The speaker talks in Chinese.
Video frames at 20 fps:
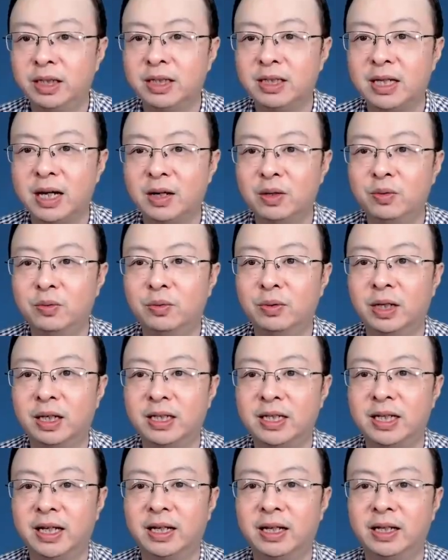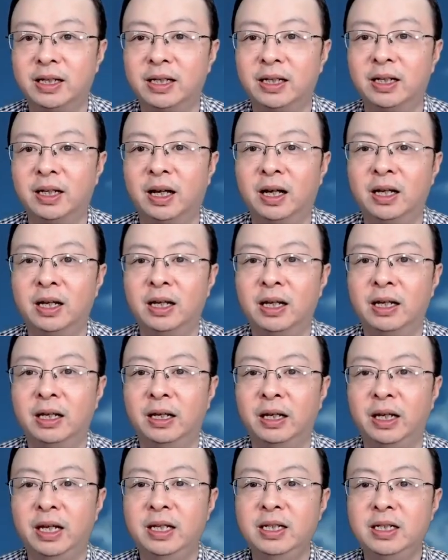仓库呢，建了一个
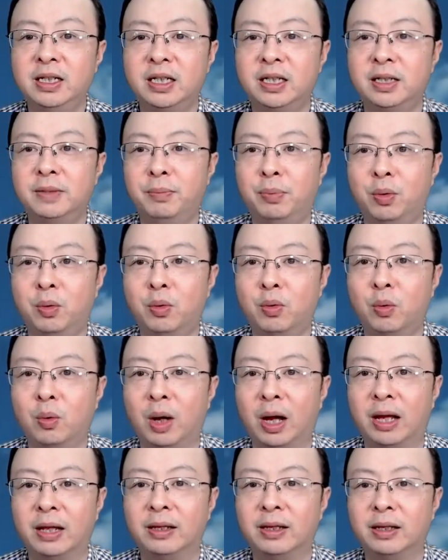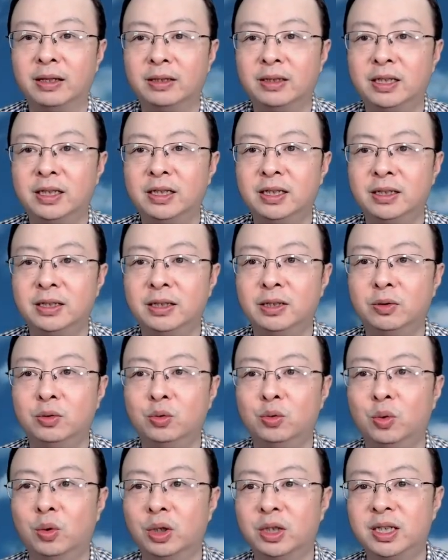临时博物馆。其实，如
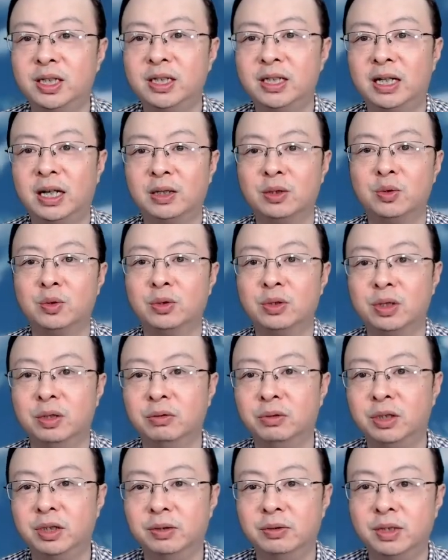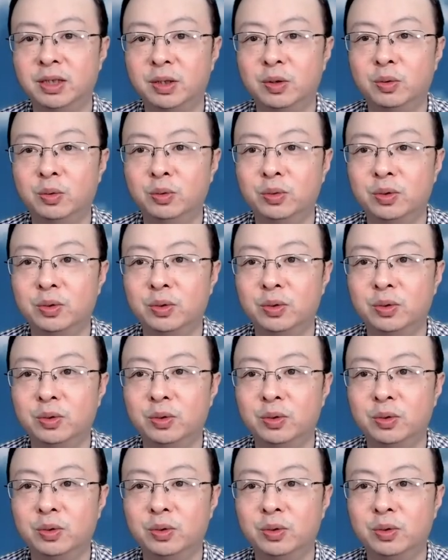果经常从走九星公路